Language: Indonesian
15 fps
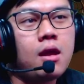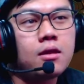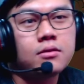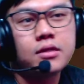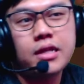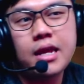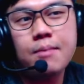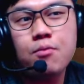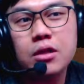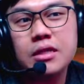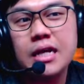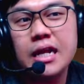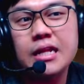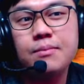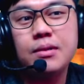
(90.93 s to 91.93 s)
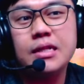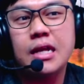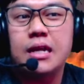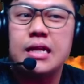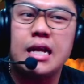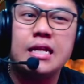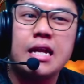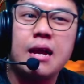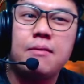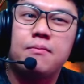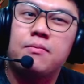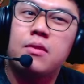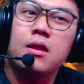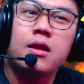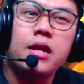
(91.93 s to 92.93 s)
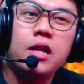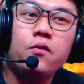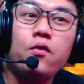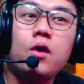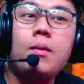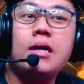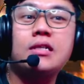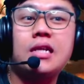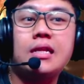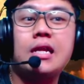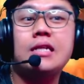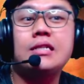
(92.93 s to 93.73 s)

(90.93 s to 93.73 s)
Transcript: Jadi buat kalian yang bertanya-tanya informasinya dari